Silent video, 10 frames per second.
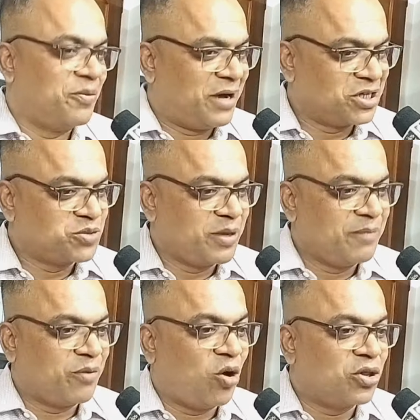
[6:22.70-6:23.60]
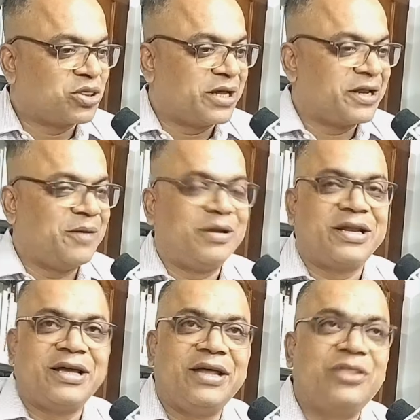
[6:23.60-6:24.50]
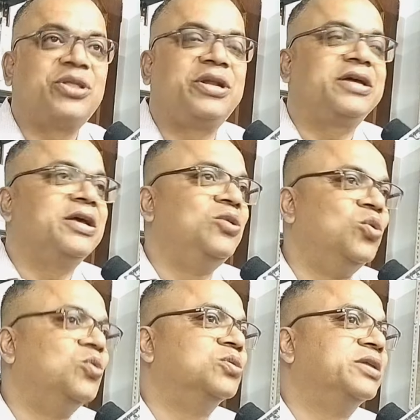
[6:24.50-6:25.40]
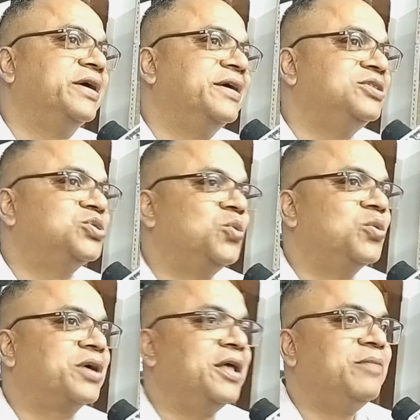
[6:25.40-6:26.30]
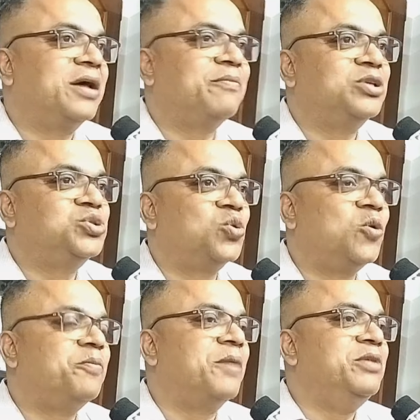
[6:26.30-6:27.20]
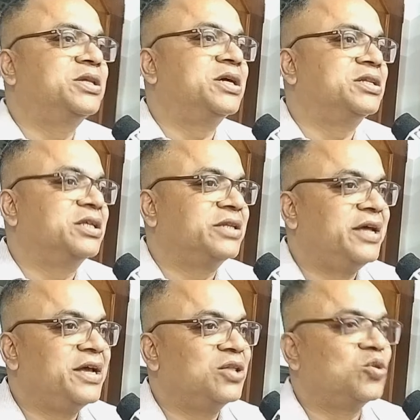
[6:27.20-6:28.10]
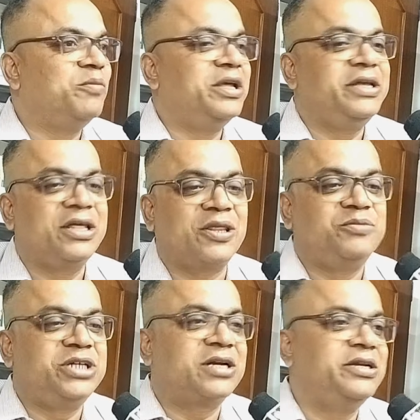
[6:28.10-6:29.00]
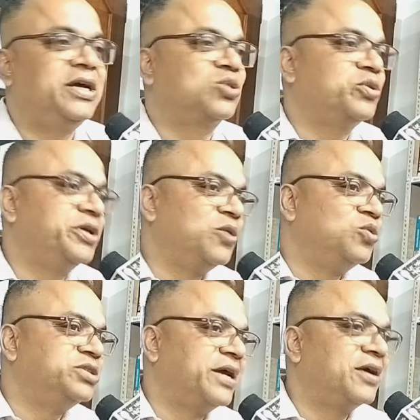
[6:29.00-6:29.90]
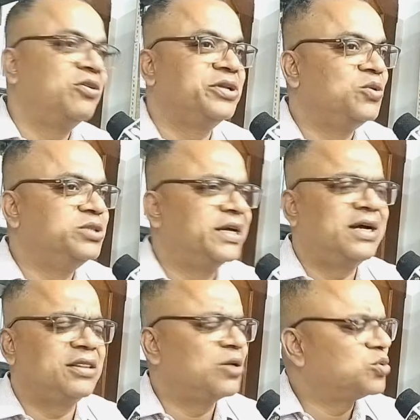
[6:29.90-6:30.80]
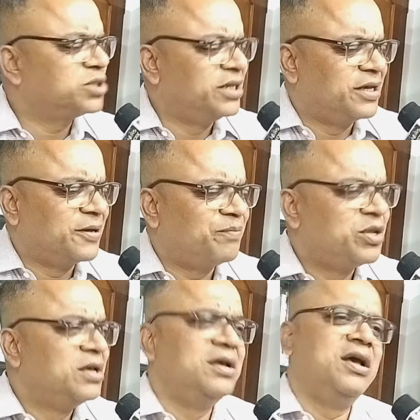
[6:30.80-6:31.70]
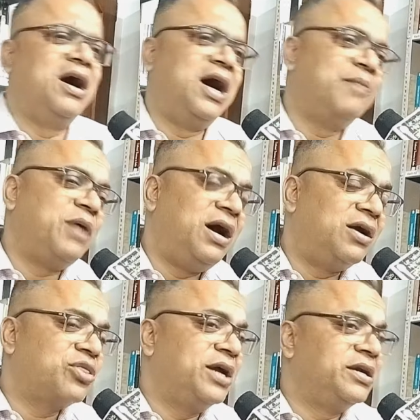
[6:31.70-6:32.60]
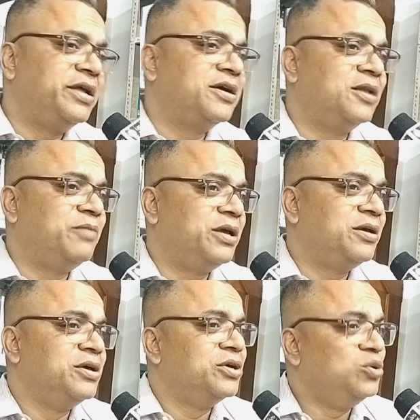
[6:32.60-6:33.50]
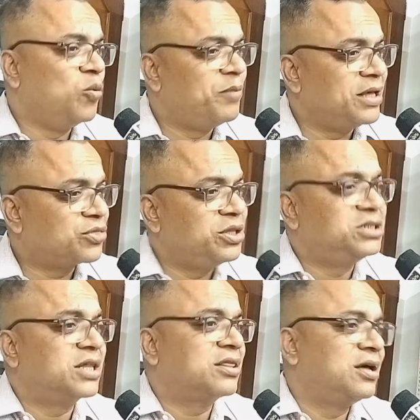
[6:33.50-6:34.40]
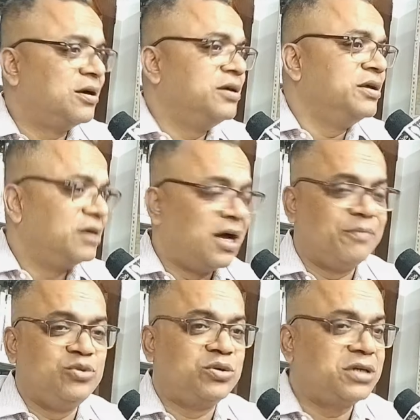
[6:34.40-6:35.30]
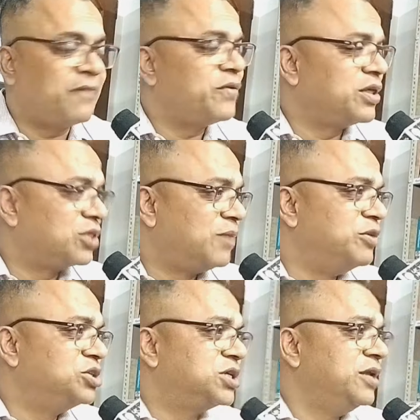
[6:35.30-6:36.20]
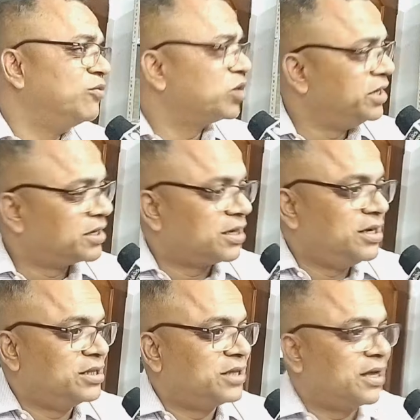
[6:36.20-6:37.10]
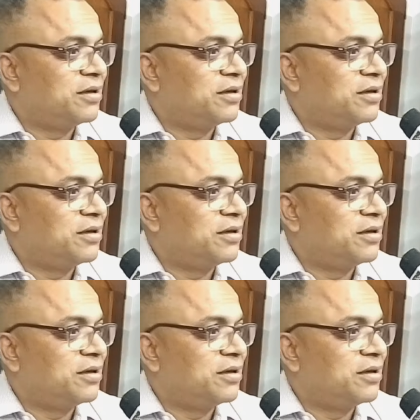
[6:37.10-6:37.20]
समाज में बहुत सारे हमारे इस तरह के लोग होते हैं जो कई बार बच्चों को भ्रमित कर देते हैं कि तुमने ये सब्जेक्ट लिया तो ये हो जाएगा और ये हो जाएगा ऐसा कुछ नहीं है आप आर्ट साइड लेकर भी यूपीएससी जैसा आप जो टफ एग्जामिनेशन है वो क्लियर कर लेते